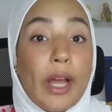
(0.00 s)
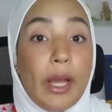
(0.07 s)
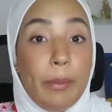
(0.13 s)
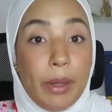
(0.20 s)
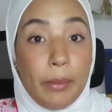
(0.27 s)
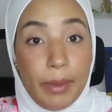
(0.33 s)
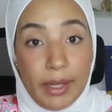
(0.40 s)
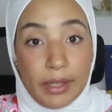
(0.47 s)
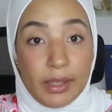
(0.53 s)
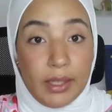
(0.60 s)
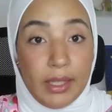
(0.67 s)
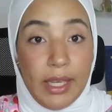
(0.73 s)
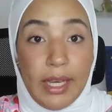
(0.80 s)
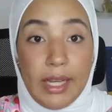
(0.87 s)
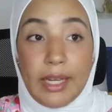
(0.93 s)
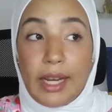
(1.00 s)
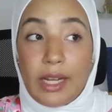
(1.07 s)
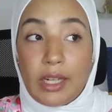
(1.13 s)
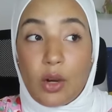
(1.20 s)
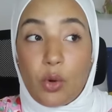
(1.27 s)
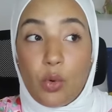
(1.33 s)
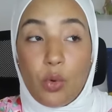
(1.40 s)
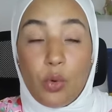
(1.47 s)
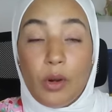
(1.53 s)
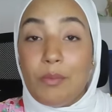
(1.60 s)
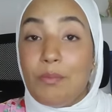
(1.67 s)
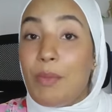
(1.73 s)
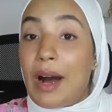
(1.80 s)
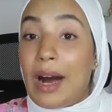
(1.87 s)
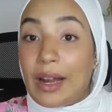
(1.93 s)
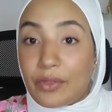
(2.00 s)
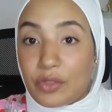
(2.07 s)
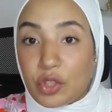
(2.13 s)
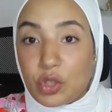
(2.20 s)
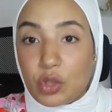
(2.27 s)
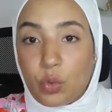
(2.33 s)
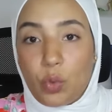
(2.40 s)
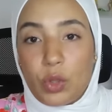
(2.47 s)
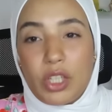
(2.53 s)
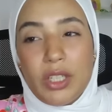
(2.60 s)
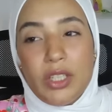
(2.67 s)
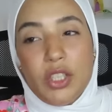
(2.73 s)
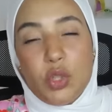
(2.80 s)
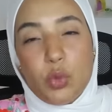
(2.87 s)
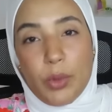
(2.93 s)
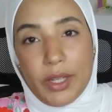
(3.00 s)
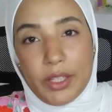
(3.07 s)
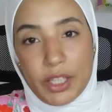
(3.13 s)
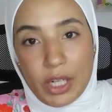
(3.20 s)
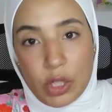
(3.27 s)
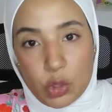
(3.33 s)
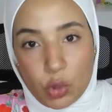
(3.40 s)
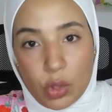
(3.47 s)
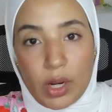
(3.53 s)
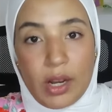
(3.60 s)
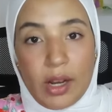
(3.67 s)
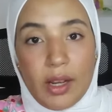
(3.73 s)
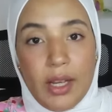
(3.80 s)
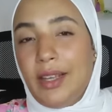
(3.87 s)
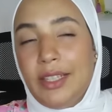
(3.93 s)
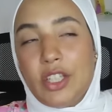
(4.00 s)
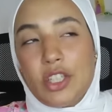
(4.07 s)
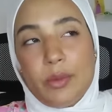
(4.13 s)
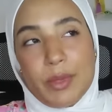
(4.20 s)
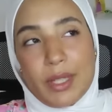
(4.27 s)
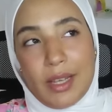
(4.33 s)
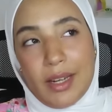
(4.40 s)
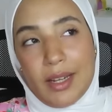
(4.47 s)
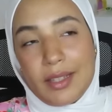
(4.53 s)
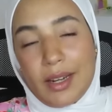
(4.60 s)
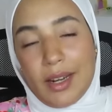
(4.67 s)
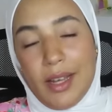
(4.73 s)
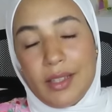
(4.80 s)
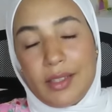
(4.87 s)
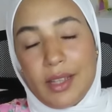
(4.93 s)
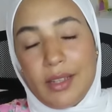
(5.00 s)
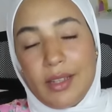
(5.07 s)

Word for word: وقع من بعد لانه ما عرفتش واش عندي شويه ديال الجرأه حيت المساله صراحه